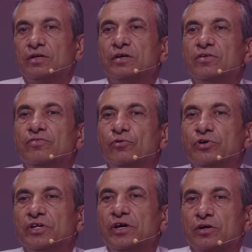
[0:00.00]
э,
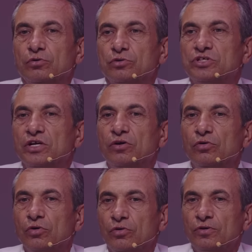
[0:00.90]
войны
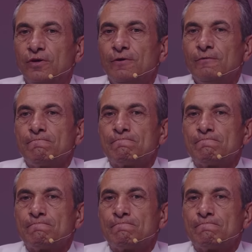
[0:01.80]
окружили город.